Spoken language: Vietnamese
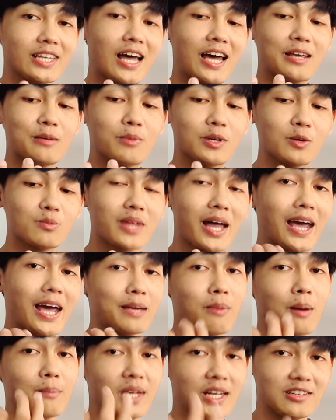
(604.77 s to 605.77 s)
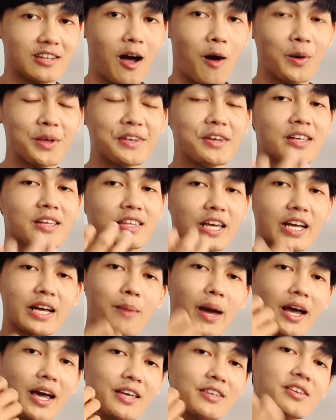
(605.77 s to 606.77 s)
cái tay mà chúng ta hay bấm điện thoại thì các
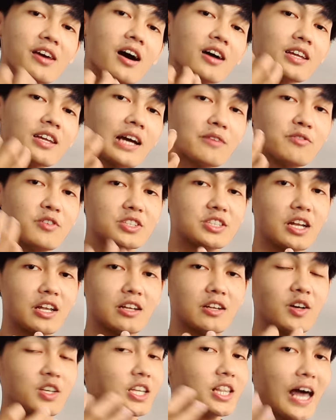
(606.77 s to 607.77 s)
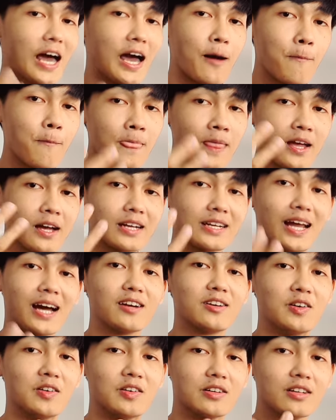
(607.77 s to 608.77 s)
bạn hãy nhớ tới cái phương trình đó chính là
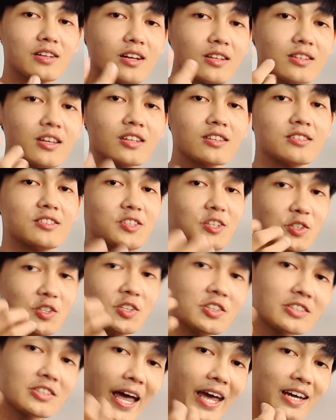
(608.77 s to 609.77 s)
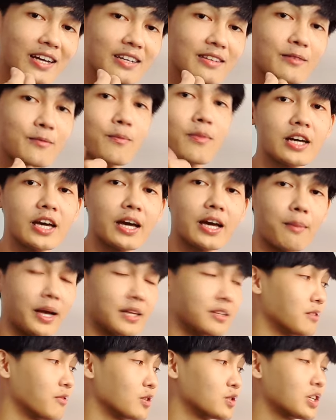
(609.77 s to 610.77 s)
năng lượng thích sự tương tác khi các
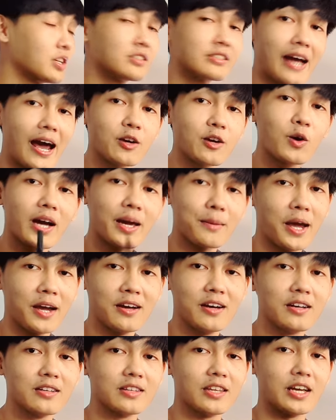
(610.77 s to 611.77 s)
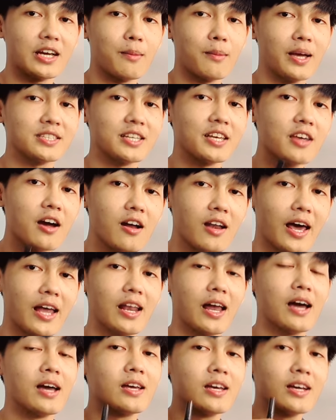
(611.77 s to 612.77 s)
bạn nhìn vào chân trái của các bạn á, thì các bạn sẽ nhớ
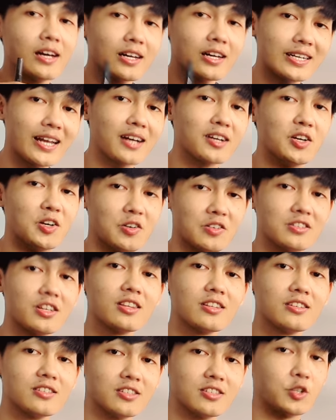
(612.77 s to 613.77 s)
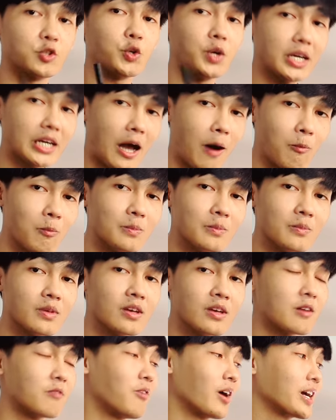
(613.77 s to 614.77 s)
lại là năng lượng thích sự chuyển động
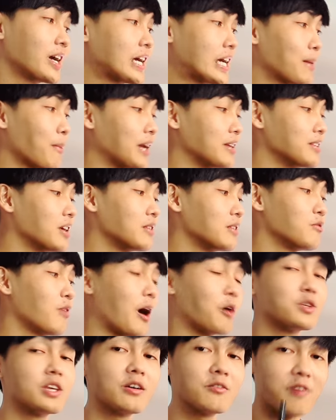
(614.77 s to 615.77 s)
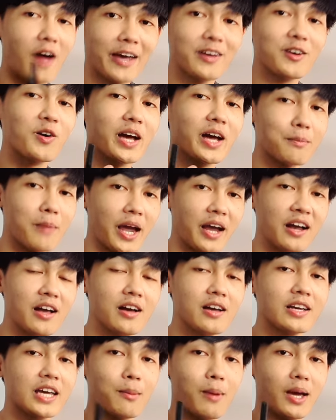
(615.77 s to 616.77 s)
và khi các bạn nhìn vào chân phải của các bạn á,
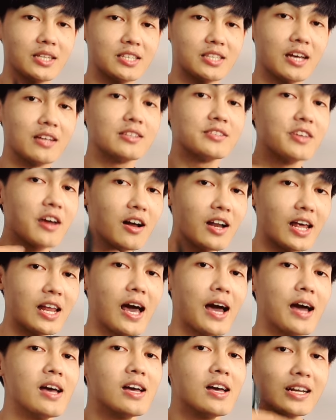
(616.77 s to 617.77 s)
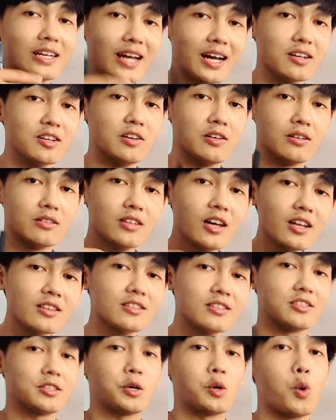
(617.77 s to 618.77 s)
các bạn sẽ nhớ lại là năng lượng thích
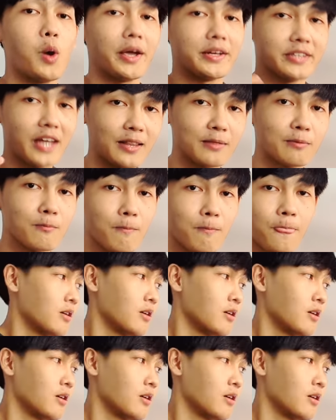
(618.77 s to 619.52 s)
sự hoàn thành